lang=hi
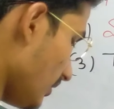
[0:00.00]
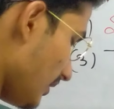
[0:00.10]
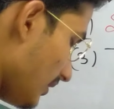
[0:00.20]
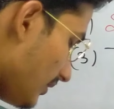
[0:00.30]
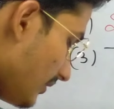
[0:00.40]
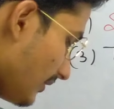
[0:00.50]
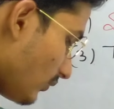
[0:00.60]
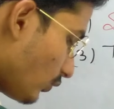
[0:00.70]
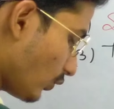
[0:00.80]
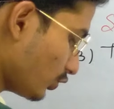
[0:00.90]
आ,
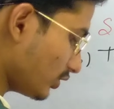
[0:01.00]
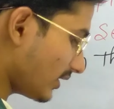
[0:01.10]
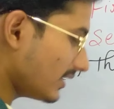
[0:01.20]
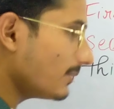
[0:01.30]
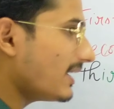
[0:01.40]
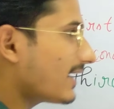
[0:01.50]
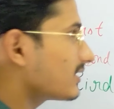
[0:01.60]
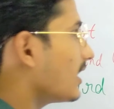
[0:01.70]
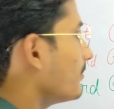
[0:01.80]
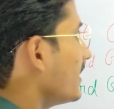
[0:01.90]
कुछ किसी भी
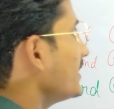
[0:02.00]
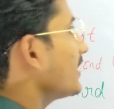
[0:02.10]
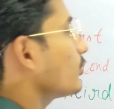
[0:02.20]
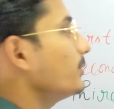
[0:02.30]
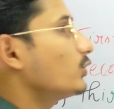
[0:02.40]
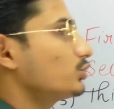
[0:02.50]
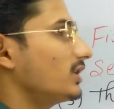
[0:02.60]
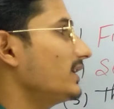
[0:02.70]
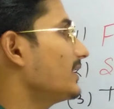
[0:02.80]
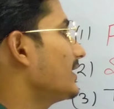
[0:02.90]
एग्ज़ाम में ये कभी
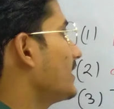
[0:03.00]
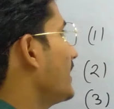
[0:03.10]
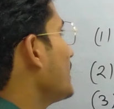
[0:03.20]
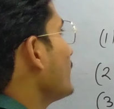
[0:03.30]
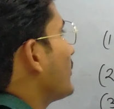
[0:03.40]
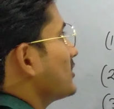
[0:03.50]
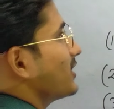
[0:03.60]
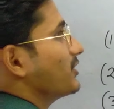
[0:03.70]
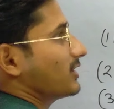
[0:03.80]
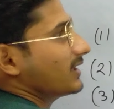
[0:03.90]
क्वेश्चन नहीं आया है कि फर्स्ट
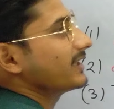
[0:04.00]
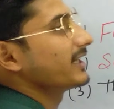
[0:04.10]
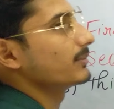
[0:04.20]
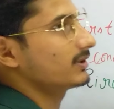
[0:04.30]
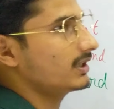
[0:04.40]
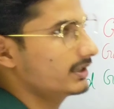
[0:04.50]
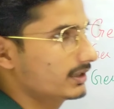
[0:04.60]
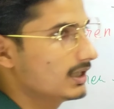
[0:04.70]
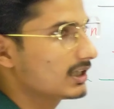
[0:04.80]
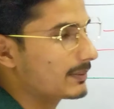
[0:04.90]
जनरेशन की डेट
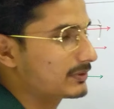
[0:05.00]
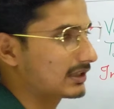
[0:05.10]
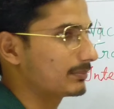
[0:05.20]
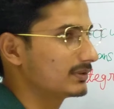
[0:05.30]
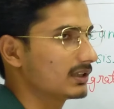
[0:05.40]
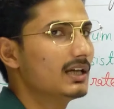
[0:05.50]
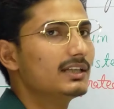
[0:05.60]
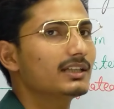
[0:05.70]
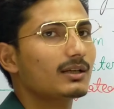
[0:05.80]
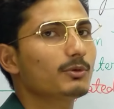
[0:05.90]
बताइए कब से कब तक ये